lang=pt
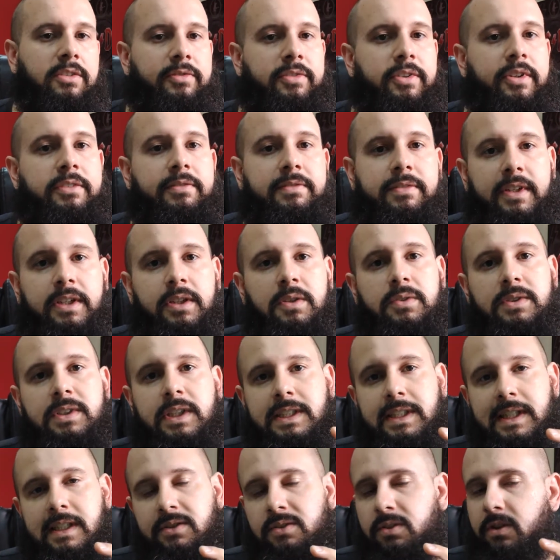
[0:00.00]
foi ver os
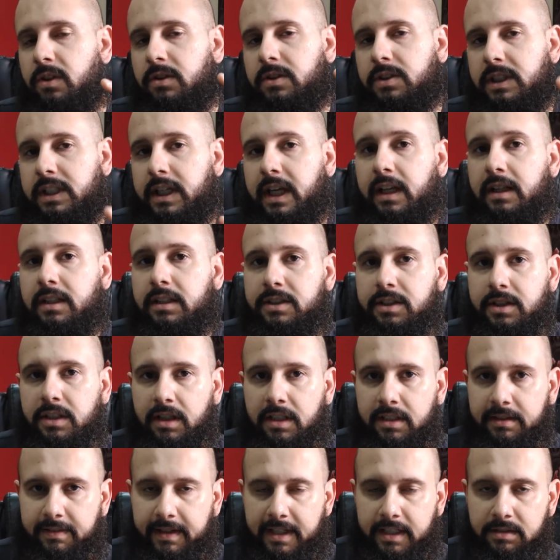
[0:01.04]
acessórios que ela
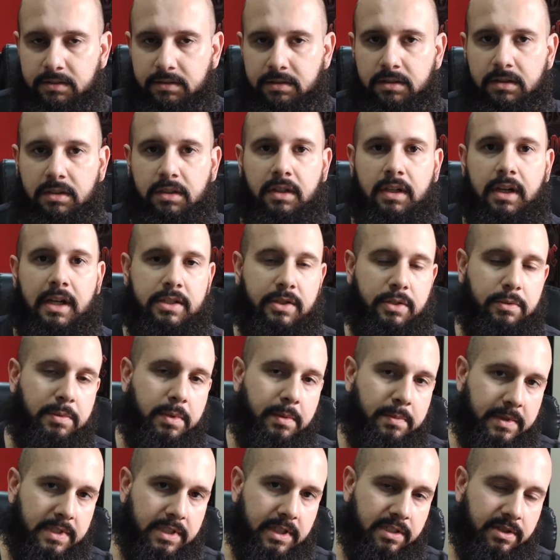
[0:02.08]
tinha levado. A
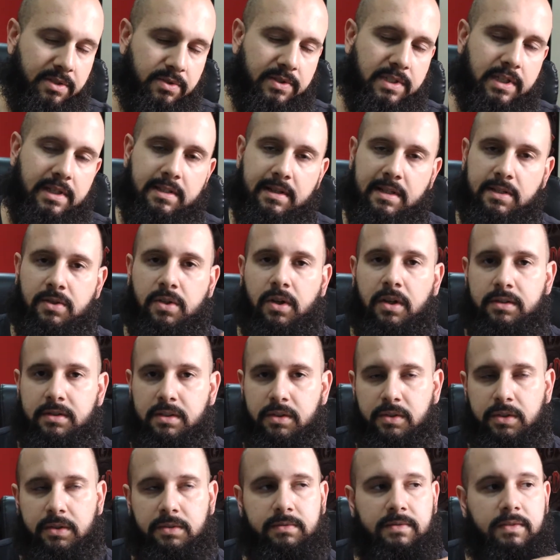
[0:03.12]
submissa tinha os acessórios,
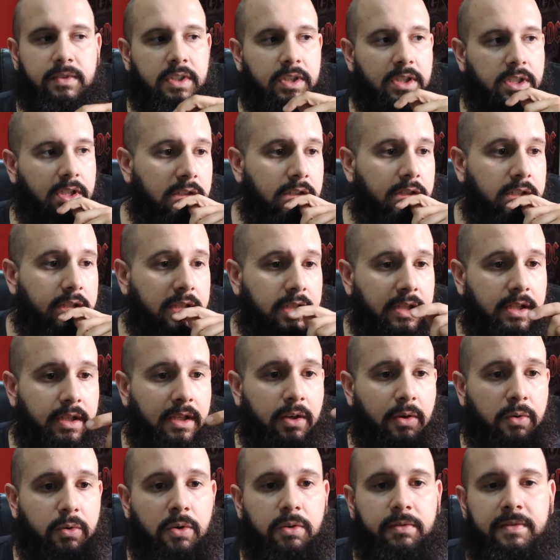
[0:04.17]
eu não. E
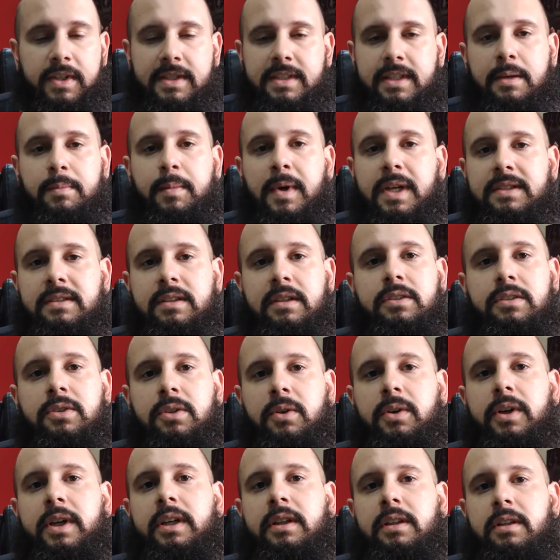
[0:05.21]
eu conversei bastante
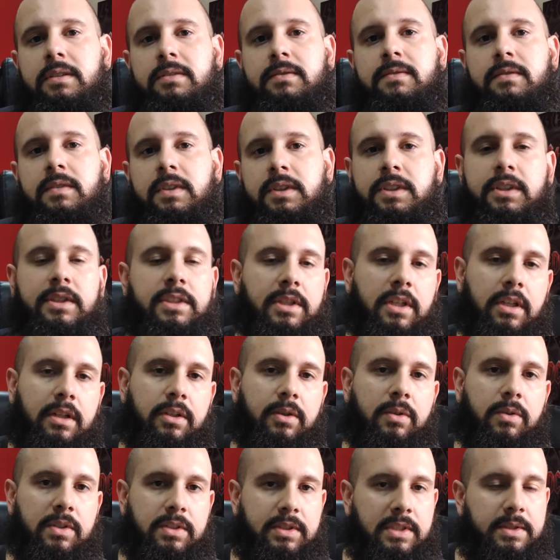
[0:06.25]
com ela. A gente
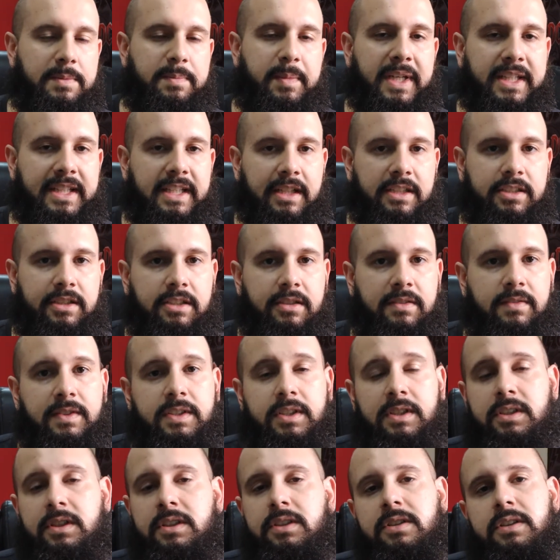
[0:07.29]
alinhou as expectativas
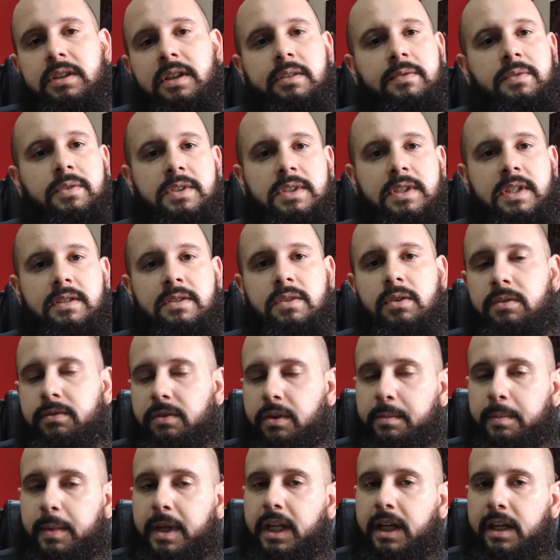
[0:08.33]
e a gente teve uma sessão que
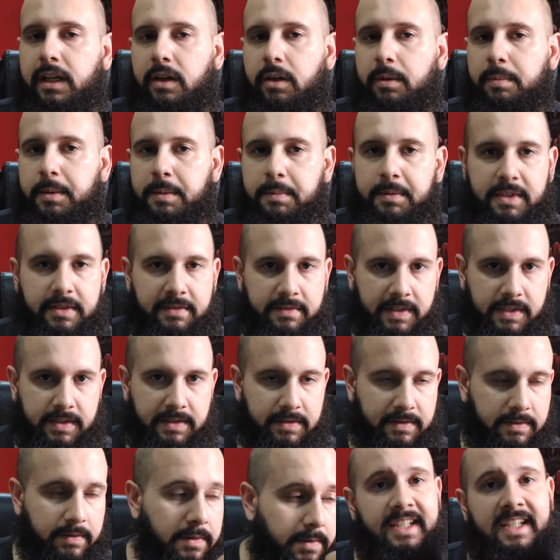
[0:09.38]
foi bem legal a primeira
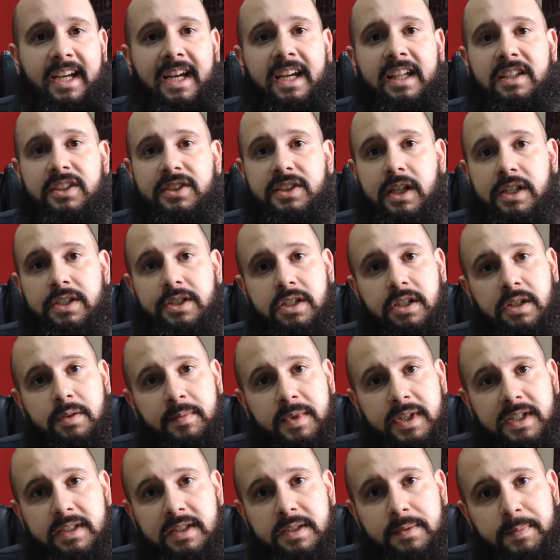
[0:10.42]
vez. Ela já tinha
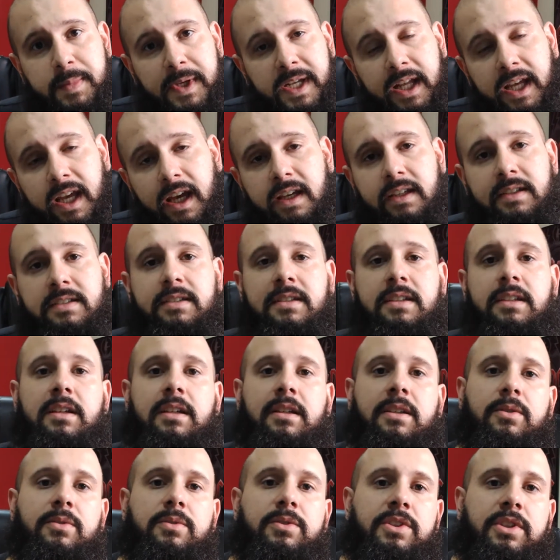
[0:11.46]
mais experiência,
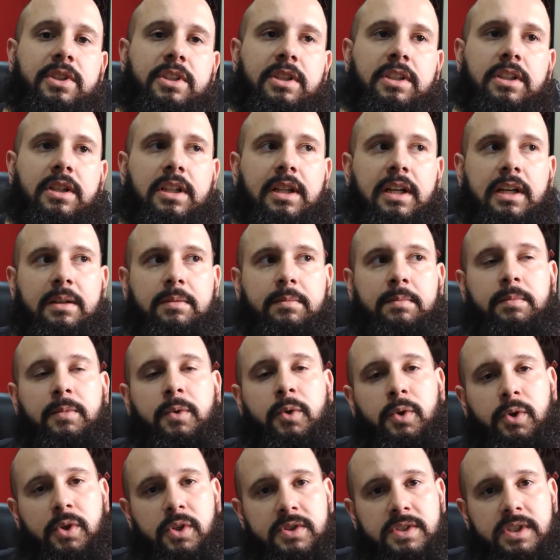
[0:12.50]
eu tinha lá
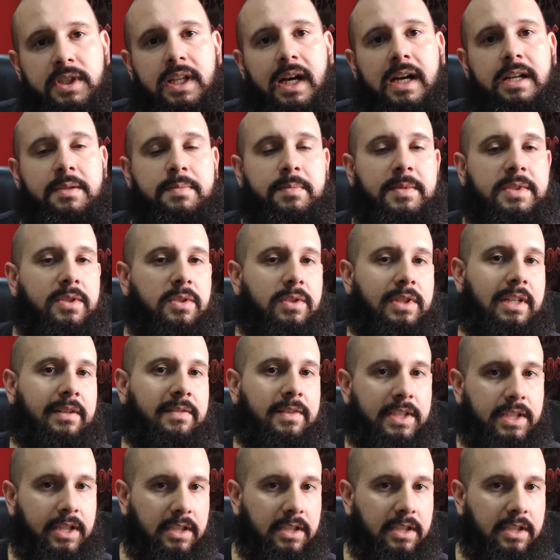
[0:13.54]
curiosidade, mas eu estava